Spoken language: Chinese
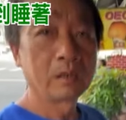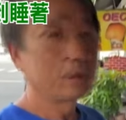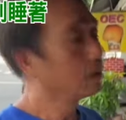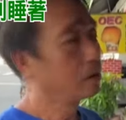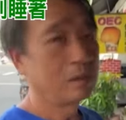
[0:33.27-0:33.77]
明明
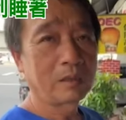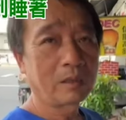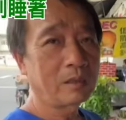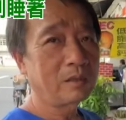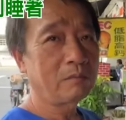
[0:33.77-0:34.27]
下午
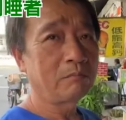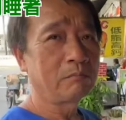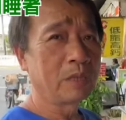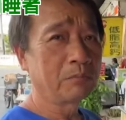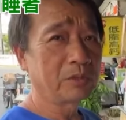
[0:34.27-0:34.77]
四点
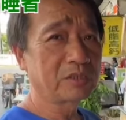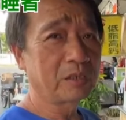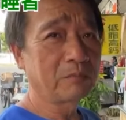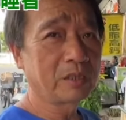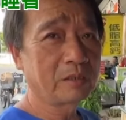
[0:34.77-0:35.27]
多才出
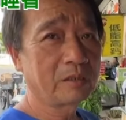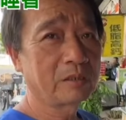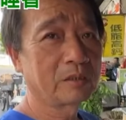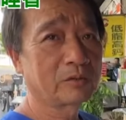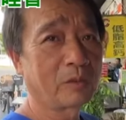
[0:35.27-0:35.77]
门摆
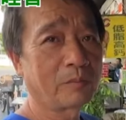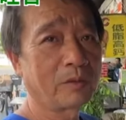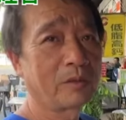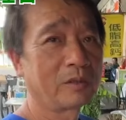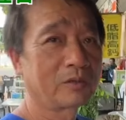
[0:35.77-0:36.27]
摊，大
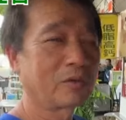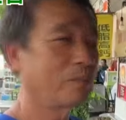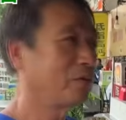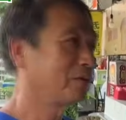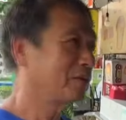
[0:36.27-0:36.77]
约六
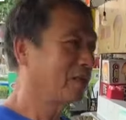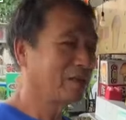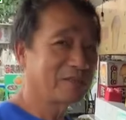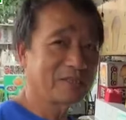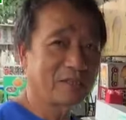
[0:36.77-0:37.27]
点左右
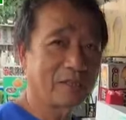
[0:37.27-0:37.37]
才